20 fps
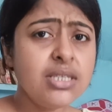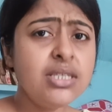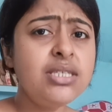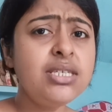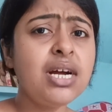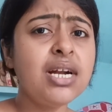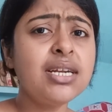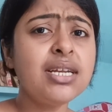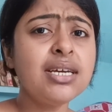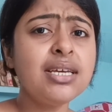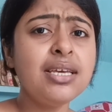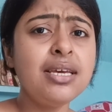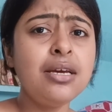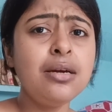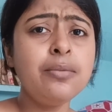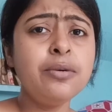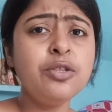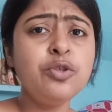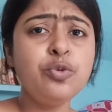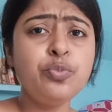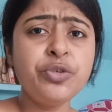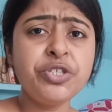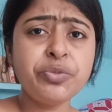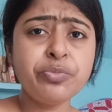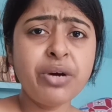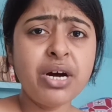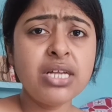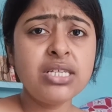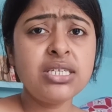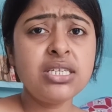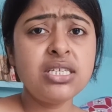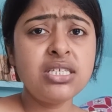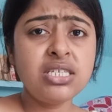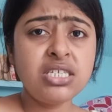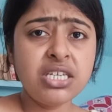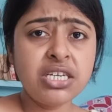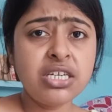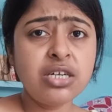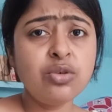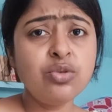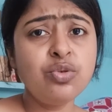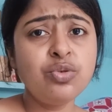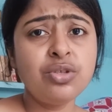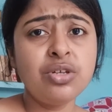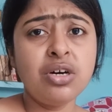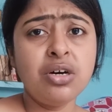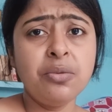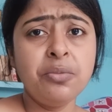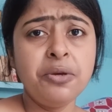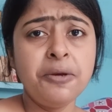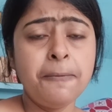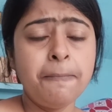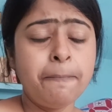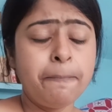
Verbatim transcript: চাটা খেয়ে আবার দু পিস মাছ এনেছি সেটাও ধুতে হবে